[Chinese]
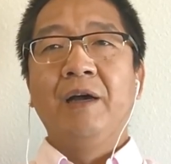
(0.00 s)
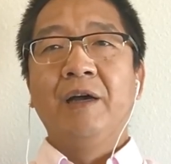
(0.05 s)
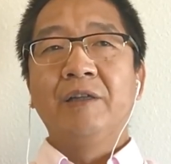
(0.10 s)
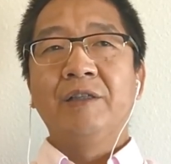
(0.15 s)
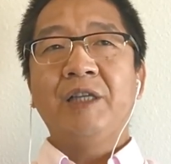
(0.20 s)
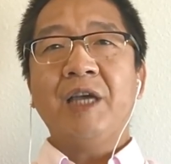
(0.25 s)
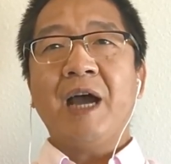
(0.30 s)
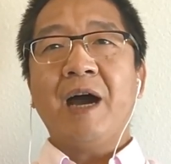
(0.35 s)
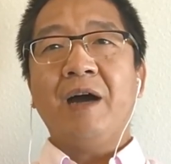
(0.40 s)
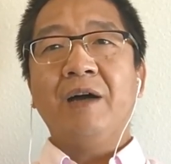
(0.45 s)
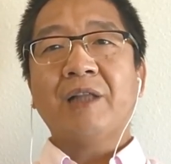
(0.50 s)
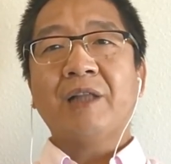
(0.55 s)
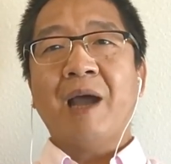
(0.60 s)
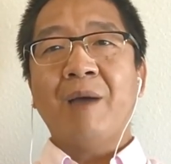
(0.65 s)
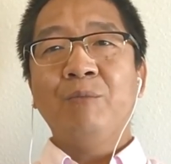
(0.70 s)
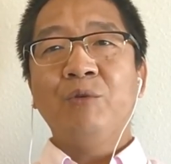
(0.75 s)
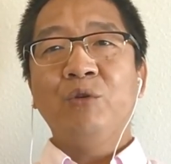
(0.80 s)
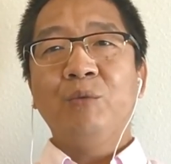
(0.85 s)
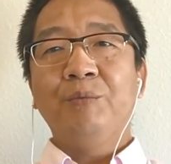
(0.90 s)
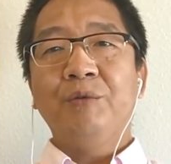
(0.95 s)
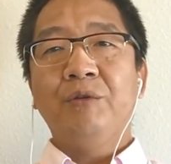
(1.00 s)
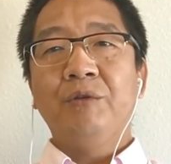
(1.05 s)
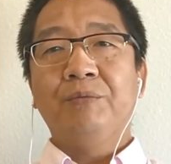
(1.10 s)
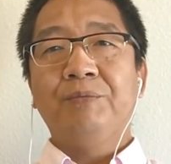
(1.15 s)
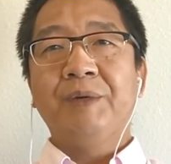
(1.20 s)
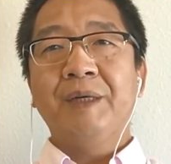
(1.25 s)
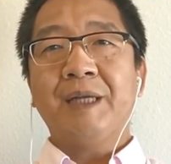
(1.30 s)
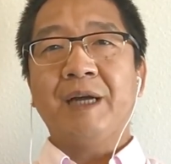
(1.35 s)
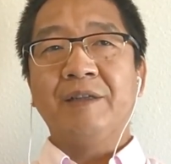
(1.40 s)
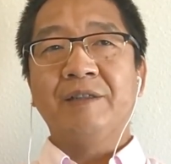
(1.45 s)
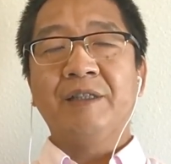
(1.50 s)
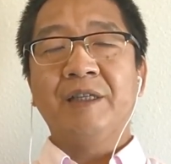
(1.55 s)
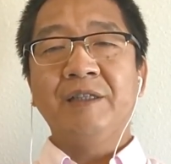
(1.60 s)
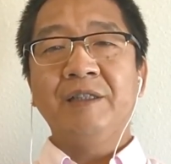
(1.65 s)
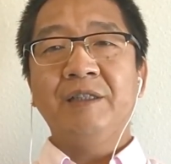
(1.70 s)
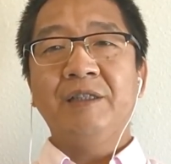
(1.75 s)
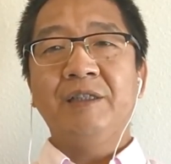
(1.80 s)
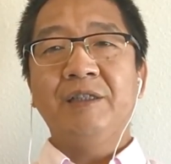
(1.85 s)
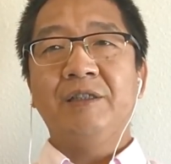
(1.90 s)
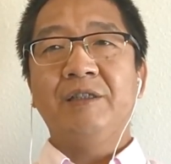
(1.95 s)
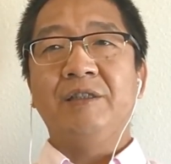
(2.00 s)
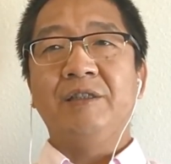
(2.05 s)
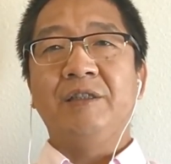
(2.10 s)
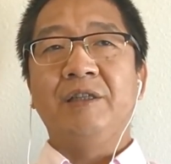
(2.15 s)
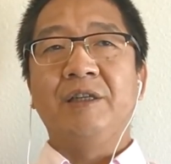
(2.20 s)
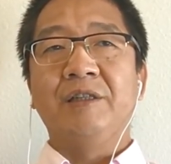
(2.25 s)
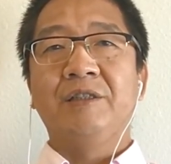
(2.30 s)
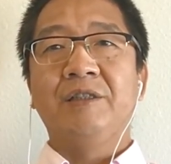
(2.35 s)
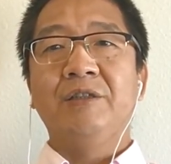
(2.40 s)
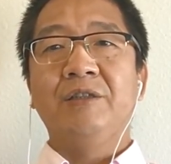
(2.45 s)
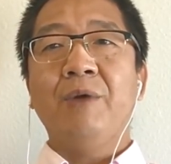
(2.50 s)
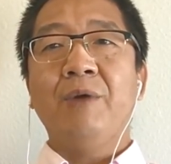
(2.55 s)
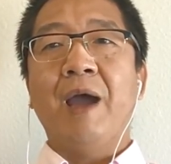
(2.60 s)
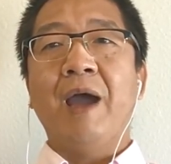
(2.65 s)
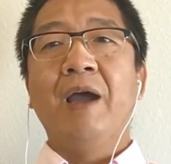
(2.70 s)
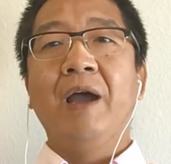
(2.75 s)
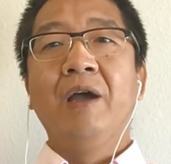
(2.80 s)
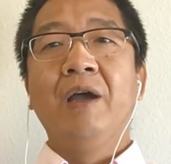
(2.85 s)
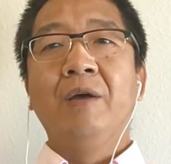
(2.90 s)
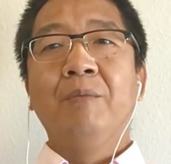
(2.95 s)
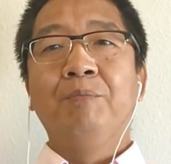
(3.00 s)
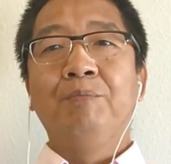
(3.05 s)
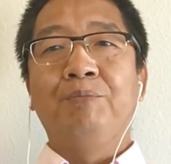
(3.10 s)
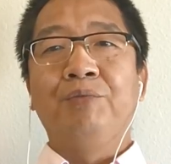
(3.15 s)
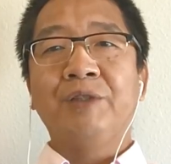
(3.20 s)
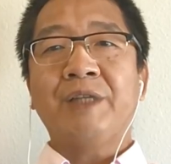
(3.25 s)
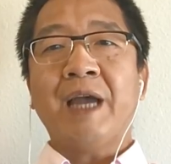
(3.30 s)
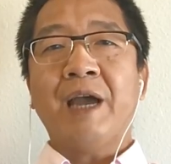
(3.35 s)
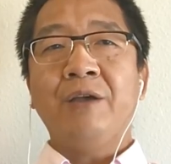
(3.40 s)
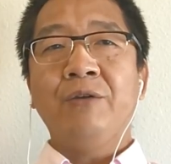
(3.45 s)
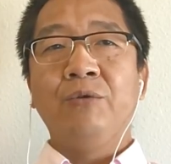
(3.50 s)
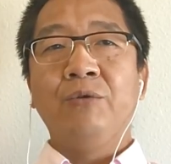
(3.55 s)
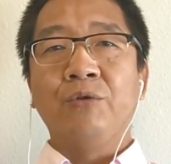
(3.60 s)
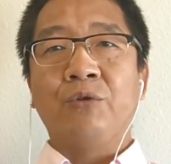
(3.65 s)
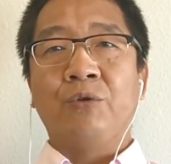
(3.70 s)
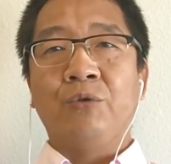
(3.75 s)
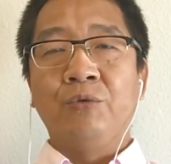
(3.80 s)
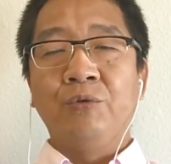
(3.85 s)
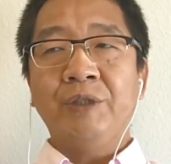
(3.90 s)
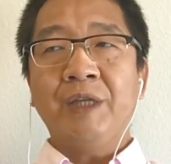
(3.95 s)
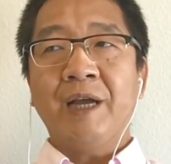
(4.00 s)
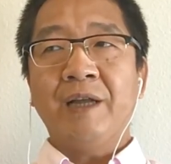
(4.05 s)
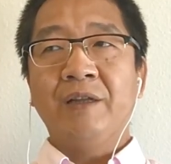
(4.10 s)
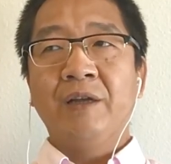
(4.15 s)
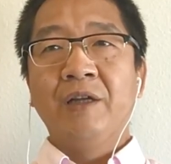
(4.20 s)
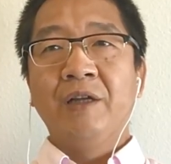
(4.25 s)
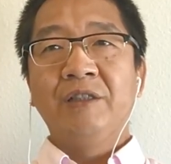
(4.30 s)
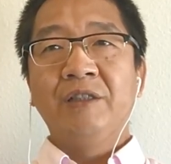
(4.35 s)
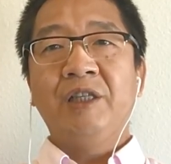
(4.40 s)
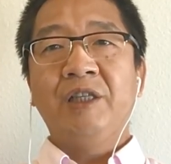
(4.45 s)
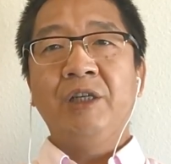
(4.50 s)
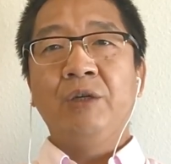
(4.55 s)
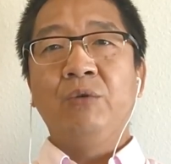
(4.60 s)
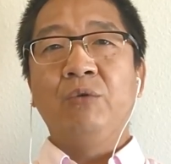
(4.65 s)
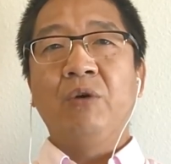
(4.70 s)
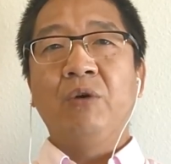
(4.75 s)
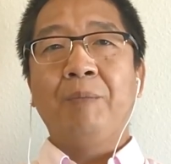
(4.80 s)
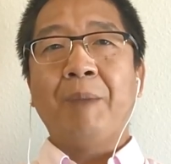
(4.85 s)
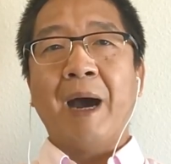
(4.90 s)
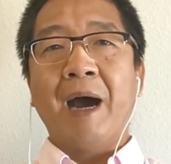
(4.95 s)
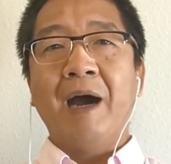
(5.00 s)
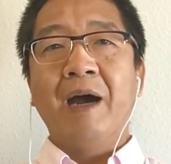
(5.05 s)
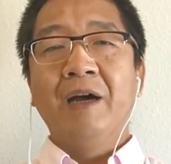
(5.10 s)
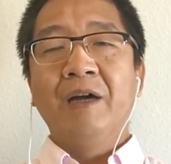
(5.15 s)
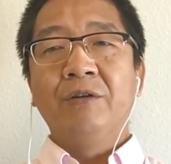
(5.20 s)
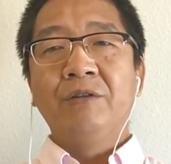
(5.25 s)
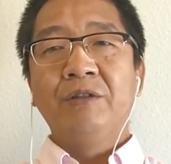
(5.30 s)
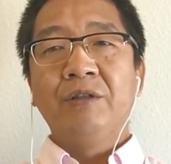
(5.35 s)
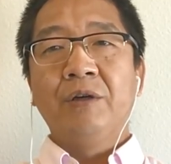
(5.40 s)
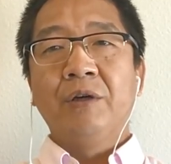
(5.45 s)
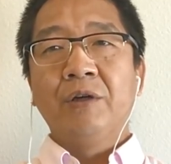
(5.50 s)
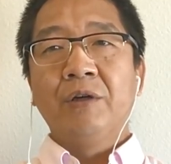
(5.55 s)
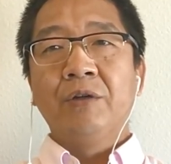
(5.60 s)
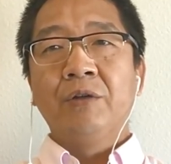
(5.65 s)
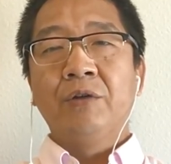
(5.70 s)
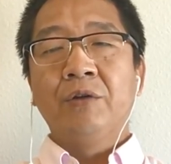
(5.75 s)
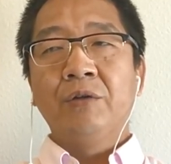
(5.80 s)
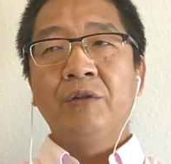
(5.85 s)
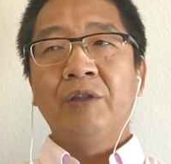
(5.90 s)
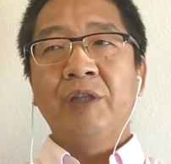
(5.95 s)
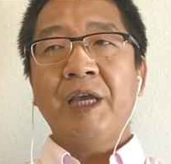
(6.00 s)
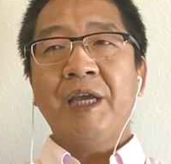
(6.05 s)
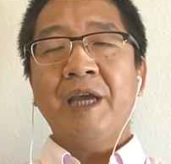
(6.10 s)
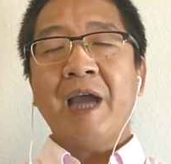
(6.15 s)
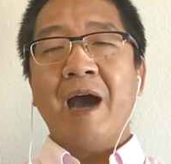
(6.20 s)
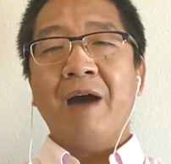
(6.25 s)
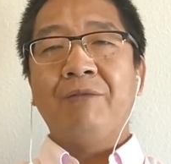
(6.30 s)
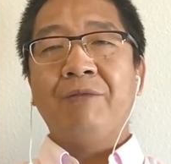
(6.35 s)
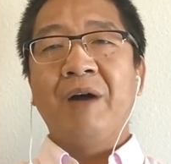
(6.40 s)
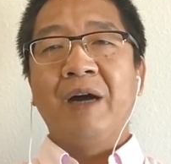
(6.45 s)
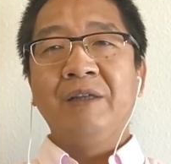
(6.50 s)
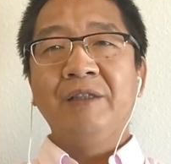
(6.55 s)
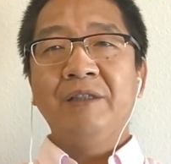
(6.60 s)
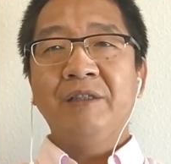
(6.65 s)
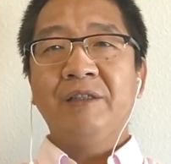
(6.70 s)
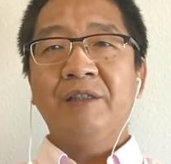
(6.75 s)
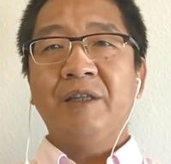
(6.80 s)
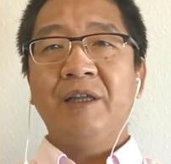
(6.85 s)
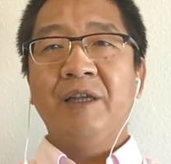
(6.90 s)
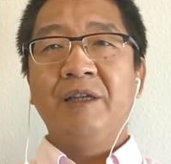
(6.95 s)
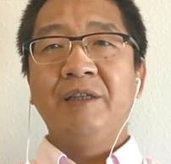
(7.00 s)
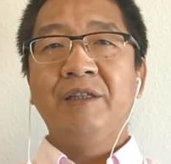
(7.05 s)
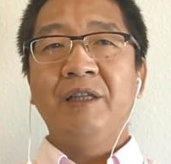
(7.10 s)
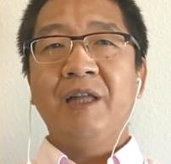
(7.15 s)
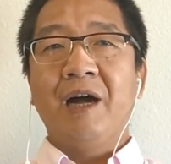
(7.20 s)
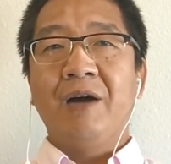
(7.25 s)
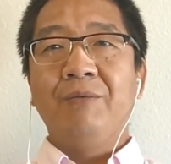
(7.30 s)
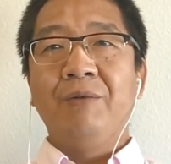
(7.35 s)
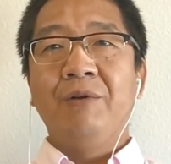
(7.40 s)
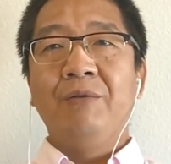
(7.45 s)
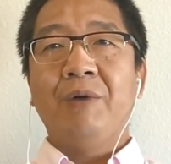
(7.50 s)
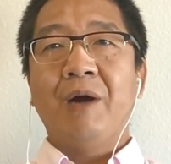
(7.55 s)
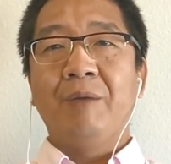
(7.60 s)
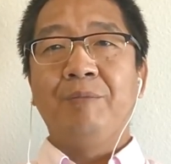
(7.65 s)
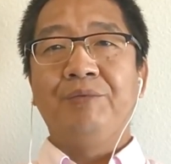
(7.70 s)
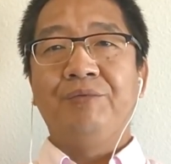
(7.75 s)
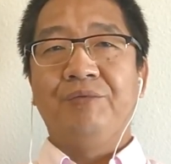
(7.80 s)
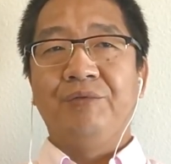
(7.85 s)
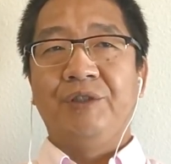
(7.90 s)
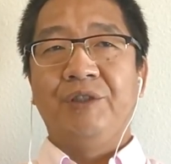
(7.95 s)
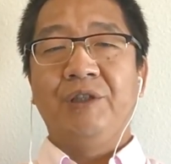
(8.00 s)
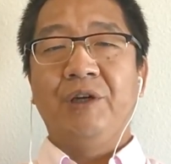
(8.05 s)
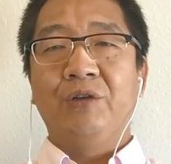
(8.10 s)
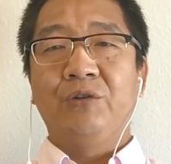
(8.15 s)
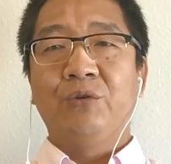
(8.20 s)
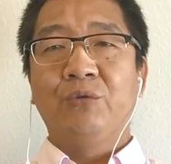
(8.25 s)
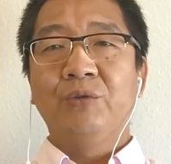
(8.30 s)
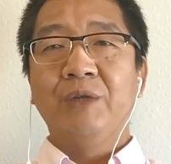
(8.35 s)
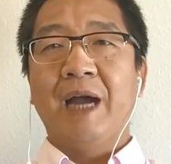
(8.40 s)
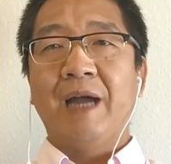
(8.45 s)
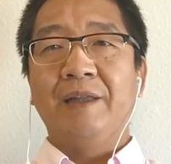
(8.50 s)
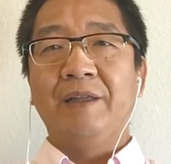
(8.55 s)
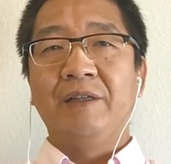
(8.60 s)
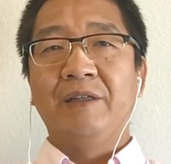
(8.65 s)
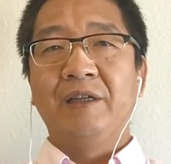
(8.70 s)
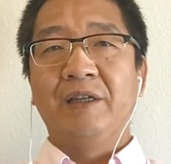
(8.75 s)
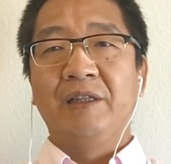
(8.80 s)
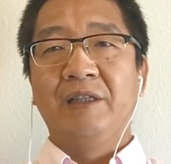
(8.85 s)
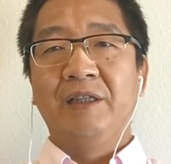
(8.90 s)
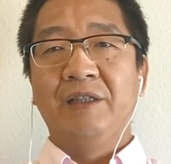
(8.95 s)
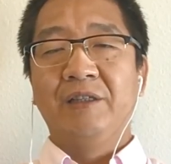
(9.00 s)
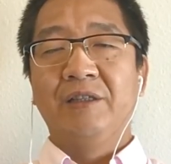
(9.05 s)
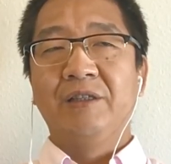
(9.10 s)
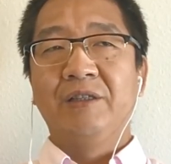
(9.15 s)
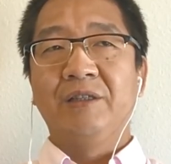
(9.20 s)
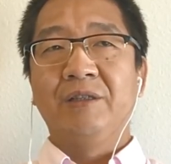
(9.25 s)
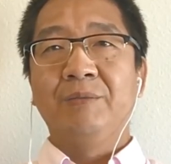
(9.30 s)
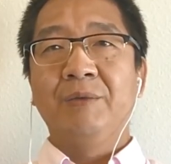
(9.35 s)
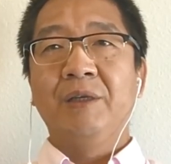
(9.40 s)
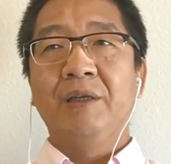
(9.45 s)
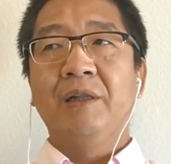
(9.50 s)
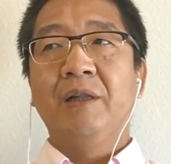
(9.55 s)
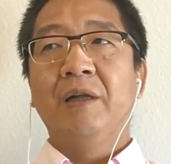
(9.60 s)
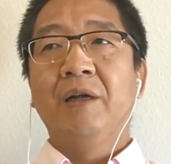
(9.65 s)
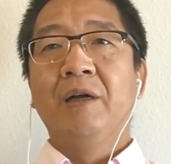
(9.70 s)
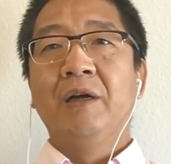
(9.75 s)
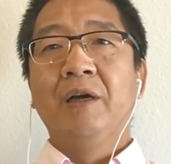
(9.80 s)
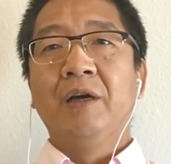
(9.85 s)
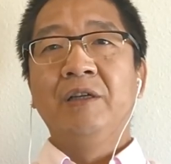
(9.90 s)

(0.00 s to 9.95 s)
这样，他们就必须非常珍惜自己的资源，不再有重建帝国、把利亚、房基式的伊朗文化普及到东亚的这个历史使命了。